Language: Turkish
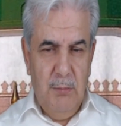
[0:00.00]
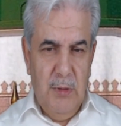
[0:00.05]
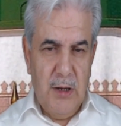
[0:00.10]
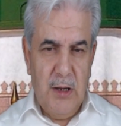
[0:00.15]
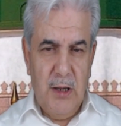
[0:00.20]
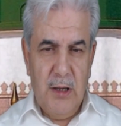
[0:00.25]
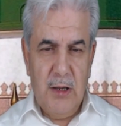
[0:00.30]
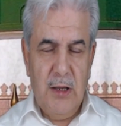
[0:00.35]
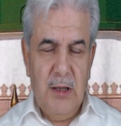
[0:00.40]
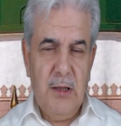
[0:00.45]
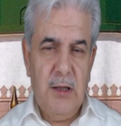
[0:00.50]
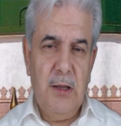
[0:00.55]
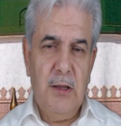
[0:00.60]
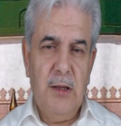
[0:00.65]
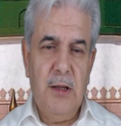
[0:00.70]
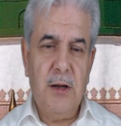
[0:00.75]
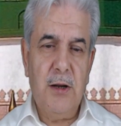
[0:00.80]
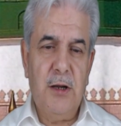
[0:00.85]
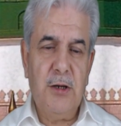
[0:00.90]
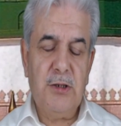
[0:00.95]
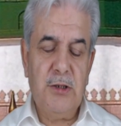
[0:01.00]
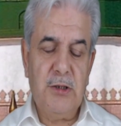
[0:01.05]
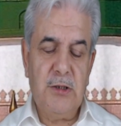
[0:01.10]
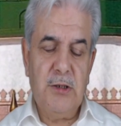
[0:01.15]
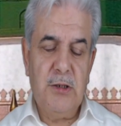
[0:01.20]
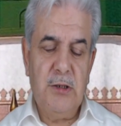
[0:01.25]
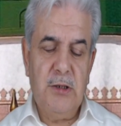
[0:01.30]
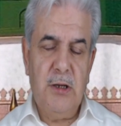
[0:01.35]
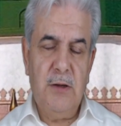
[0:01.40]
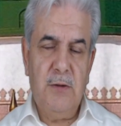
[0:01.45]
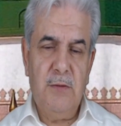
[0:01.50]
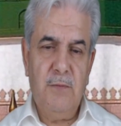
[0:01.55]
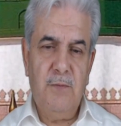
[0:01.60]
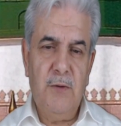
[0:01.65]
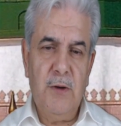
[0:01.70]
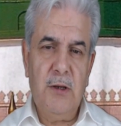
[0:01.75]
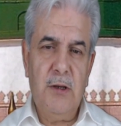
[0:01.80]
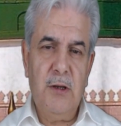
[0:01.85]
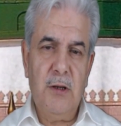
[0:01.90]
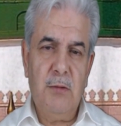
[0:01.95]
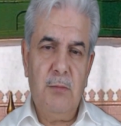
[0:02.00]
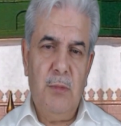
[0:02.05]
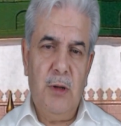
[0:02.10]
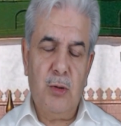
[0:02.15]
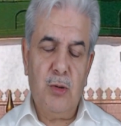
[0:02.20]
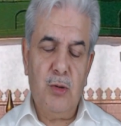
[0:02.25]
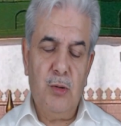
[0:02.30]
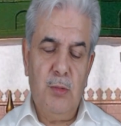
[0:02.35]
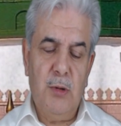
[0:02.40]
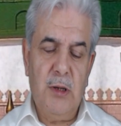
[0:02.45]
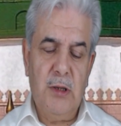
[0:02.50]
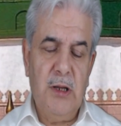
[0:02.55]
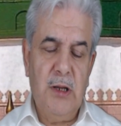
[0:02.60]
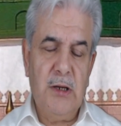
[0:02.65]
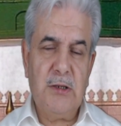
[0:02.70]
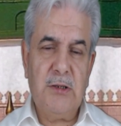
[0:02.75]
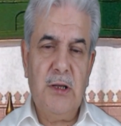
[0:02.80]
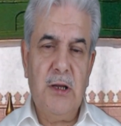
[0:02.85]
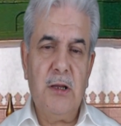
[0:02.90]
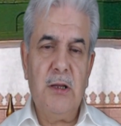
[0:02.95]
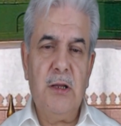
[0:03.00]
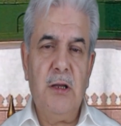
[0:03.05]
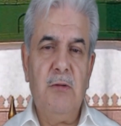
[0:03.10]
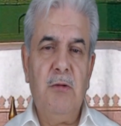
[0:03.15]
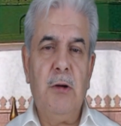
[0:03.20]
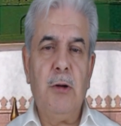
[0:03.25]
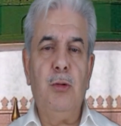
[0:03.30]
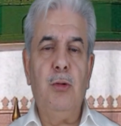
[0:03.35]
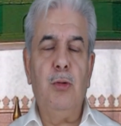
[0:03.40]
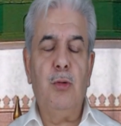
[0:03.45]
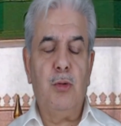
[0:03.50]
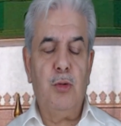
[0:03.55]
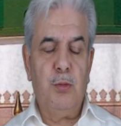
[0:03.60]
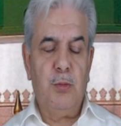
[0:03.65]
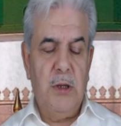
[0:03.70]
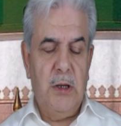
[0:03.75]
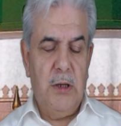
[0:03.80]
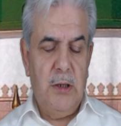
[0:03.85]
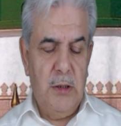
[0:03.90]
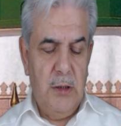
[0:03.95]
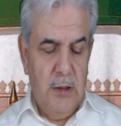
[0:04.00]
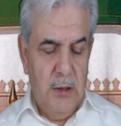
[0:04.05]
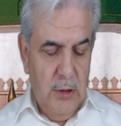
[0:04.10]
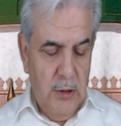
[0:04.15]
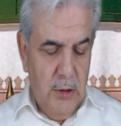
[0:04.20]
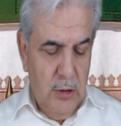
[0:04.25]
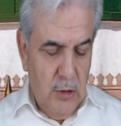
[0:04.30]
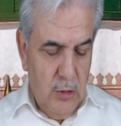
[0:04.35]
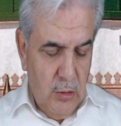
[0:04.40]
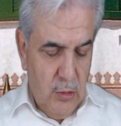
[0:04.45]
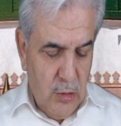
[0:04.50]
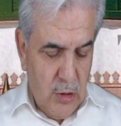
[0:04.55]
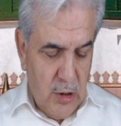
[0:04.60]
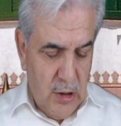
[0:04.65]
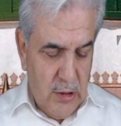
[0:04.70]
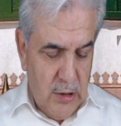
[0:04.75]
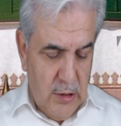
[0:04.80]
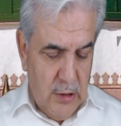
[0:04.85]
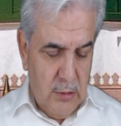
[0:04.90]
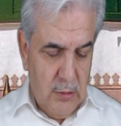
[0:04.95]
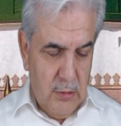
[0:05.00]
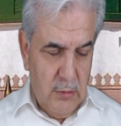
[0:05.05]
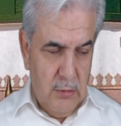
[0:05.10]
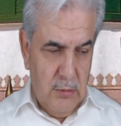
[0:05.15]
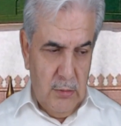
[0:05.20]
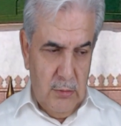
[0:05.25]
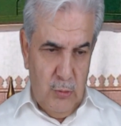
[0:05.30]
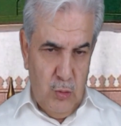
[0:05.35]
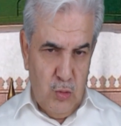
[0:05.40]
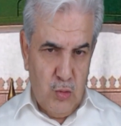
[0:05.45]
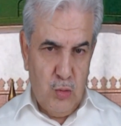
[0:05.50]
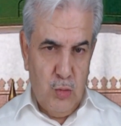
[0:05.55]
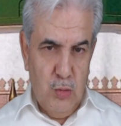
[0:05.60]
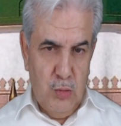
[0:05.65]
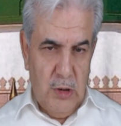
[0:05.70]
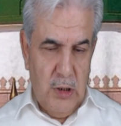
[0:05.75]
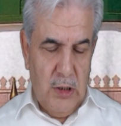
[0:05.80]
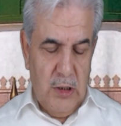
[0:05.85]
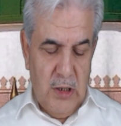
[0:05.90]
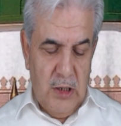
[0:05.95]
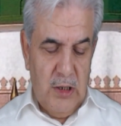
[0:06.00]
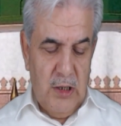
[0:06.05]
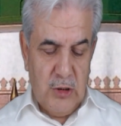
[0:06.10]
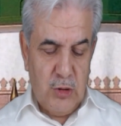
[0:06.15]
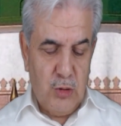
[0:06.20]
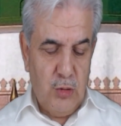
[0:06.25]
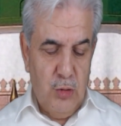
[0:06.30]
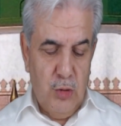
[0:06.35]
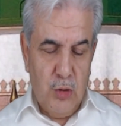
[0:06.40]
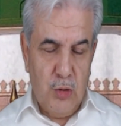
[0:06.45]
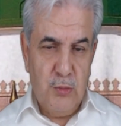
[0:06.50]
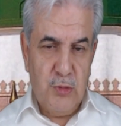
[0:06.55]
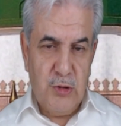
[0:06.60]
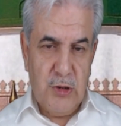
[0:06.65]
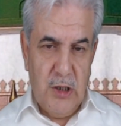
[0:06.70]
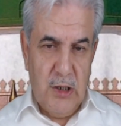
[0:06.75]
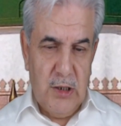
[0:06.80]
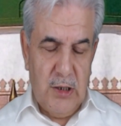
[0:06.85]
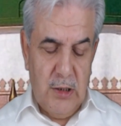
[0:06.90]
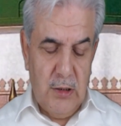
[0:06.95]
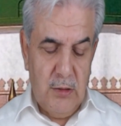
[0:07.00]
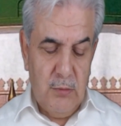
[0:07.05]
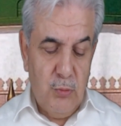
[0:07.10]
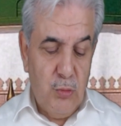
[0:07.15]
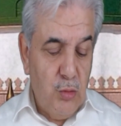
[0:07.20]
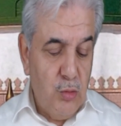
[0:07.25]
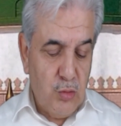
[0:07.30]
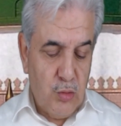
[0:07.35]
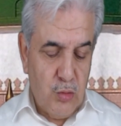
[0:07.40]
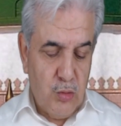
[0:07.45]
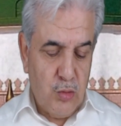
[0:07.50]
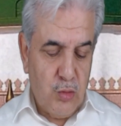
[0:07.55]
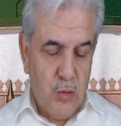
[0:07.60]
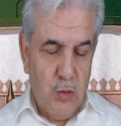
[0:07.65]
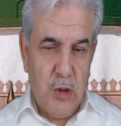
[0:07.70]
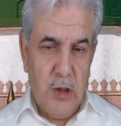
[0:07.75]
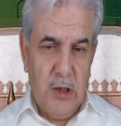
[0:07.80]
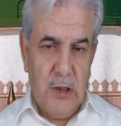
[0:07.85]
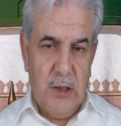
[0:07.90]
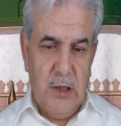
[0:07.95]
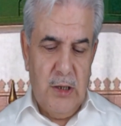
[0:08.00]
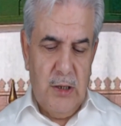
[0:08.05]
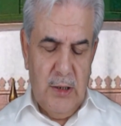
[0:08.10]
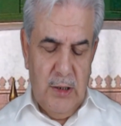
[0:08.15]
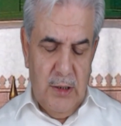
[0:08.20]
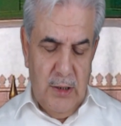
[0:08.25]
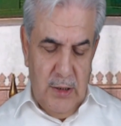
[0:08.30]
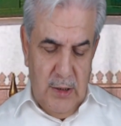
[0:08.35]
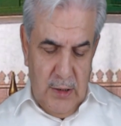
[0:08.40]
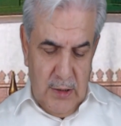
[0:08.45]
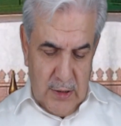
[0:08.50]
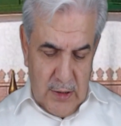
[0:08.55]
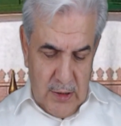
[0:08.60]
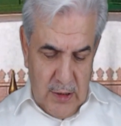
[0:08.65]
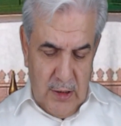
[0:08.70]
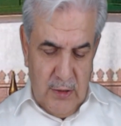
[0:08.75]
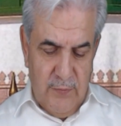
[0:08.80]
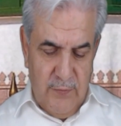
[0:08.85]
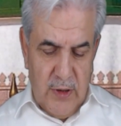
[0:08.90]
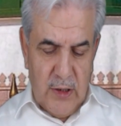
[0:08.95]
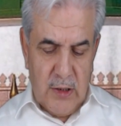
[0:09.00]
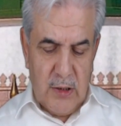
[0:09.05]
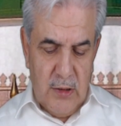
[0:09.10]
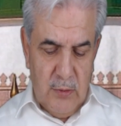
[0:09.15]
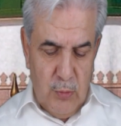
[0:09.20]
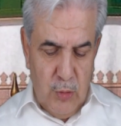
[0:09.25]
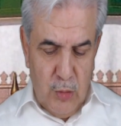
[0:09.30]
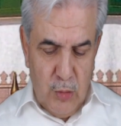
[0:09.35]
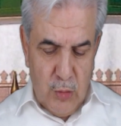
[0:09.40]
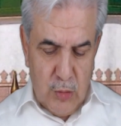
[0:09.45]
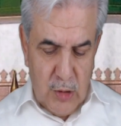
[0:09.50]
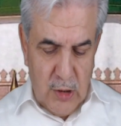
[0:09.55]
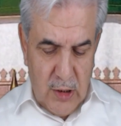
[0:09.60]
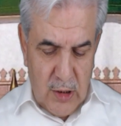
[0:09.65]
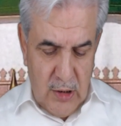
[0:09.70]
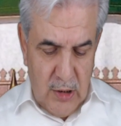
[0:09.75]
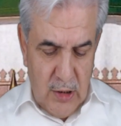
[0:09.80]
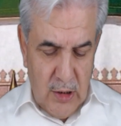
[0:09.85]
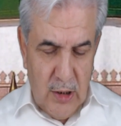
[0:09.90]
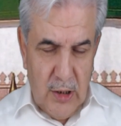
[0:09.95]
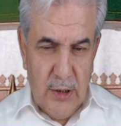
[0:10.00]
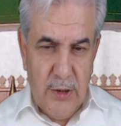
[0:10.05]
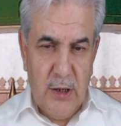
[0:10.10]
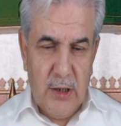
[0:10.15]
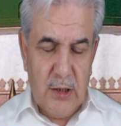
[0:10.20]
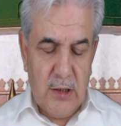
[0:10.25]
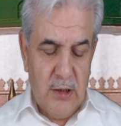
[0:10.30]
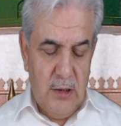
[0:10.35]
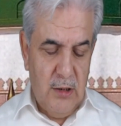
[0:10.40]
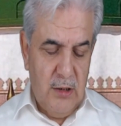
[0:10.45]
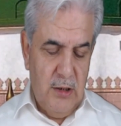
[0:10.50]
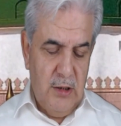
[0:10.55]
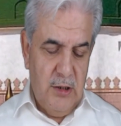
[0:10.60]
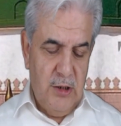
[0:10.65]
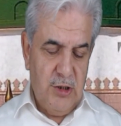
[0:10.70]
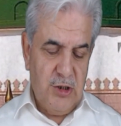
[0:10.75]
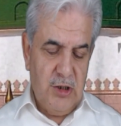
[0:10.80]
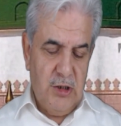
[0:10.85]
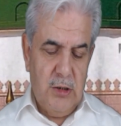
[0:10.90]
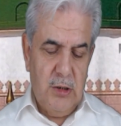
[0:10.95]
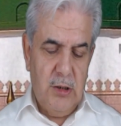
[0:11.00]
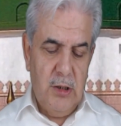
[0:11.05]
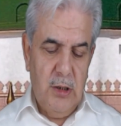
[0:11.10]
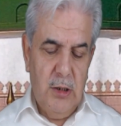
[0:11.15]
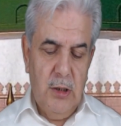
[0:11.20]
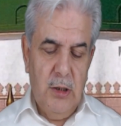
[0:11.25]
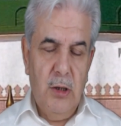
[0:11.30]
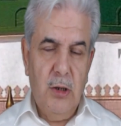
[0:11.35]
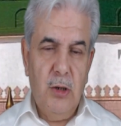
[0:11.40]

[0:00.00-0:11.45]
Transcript: Merak edenler açısından fakirin mektubat dersleri de var YouTube'da. Oradan üstünde de yazıyorum zaten. Bu husus orada daha farklı boyutlarıyla anlatıldığı için